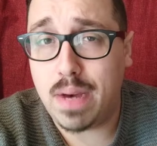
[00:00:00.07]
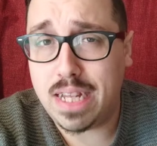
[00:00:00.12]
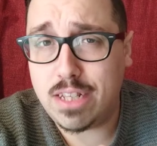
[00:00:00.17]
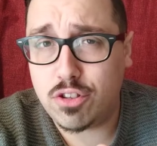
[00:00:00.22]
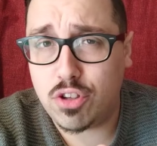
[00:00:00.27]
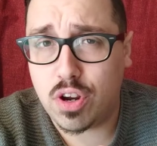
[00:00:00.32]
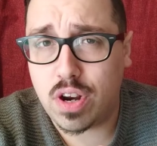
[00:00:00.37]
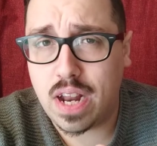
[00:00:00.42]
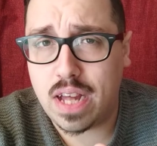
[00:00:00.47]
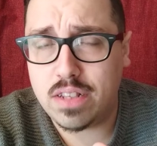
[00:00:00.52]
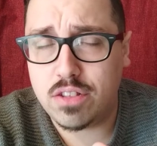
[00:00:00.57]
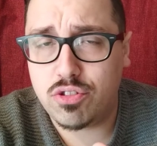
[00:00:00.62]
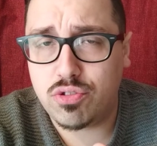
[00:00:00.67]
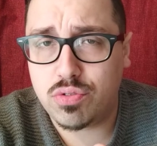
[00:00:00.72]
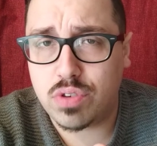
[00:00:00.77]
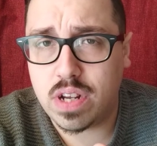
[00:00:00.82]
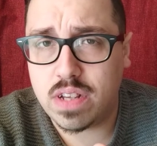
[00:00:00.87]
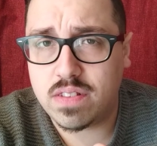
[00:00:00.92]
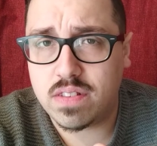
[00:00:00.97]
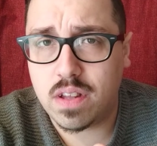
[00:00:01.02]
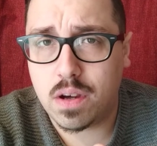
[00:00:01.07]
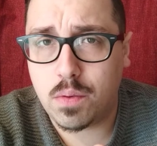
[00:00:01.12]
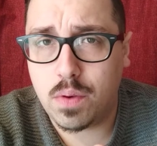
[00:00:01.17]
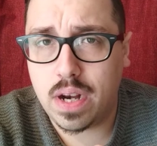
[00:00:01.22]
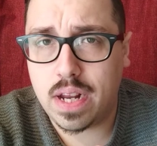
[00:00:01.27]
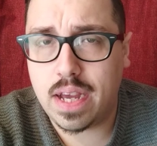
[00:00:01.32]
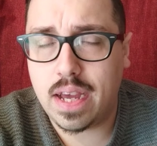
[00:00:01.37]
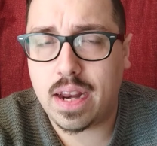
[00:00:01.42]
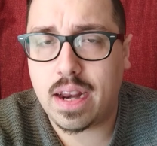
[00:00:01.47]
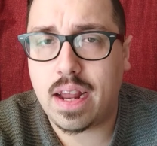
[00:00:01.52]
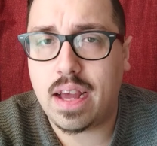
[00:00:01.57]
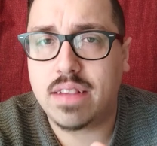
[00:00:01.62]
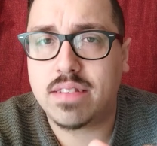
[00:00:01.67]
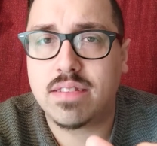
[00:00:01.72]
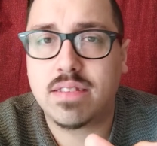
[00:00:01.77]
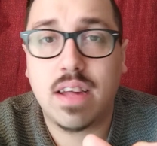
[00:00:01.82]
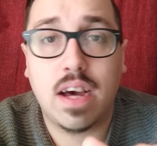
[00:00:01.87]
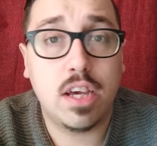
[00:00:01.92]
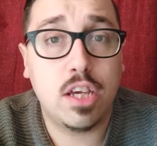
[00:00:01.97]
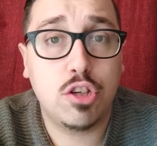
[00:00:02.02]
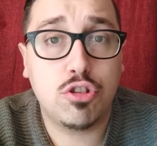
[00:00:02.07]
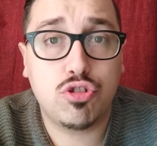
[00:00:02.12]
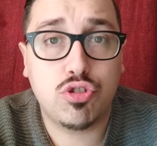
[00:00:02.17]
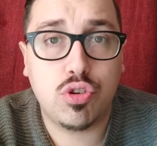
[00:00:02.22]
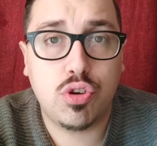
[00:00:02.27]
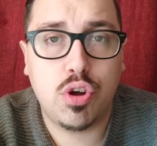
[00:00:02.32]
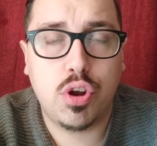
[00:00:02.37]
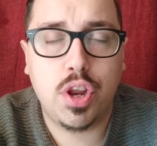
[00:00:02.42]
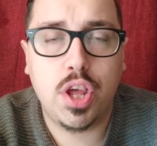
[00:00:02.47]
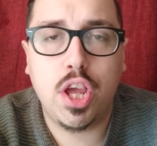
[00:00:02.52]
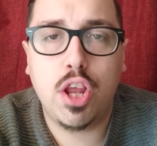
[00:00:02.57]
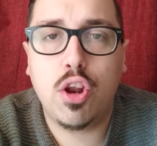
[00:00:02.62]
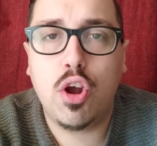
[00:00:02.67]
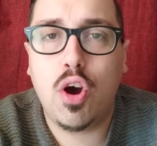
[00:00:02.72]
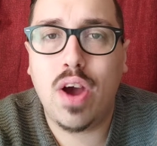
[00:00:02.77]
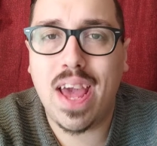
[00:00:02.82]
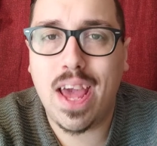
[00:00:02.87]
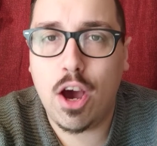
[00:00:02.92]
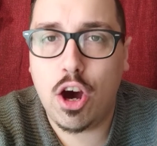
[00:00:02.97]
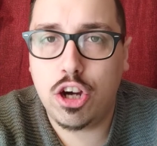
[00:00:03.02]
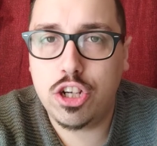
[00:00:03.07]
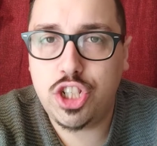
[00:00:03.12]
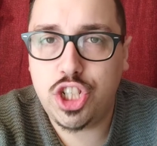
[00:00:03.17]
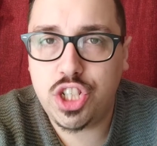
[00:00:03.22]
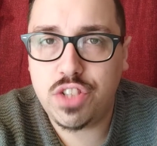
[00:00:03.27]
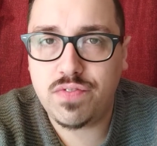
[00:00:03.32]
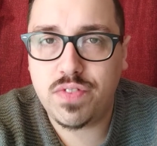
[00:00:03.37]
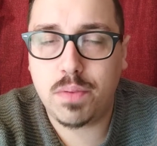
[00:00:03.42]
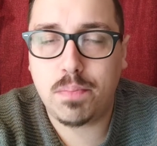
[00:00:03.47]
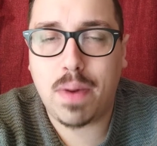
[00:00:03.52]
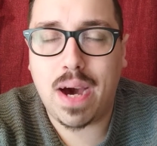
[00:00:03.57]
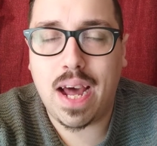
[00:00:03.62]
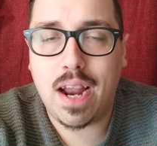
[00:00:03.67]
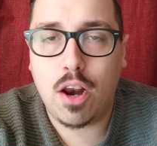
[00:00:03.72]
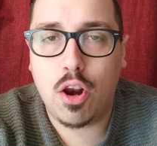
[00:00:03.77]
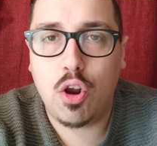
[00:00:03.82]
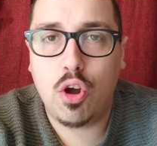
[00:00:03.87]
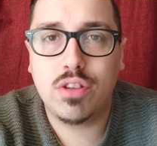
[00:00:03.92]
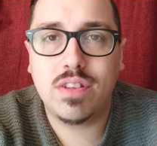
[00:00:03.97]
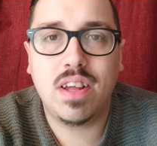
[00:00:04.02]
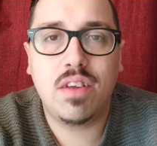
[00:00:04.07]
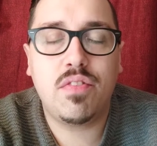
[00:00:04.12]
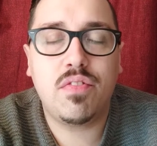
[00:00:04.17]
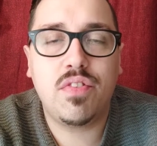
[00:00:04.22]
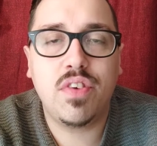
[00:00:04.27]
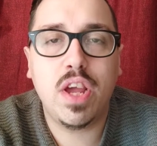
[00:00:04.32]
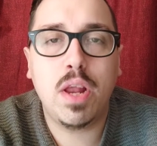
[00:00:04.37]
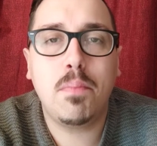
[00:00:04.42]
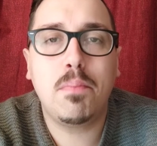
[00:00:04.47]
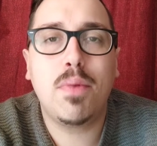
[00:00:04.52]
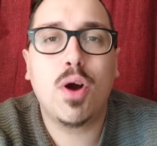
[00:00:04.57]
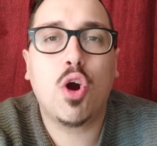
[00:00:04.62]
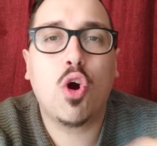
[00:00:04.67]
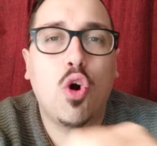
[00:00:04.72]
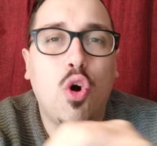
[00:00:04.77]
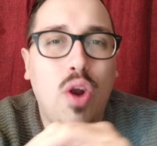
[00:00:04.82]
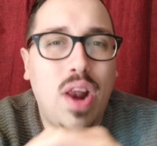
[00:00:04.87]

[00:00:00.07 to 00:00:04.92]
Bentornati su Resta quel che resta, io sono Nino e oggi vi parlo del film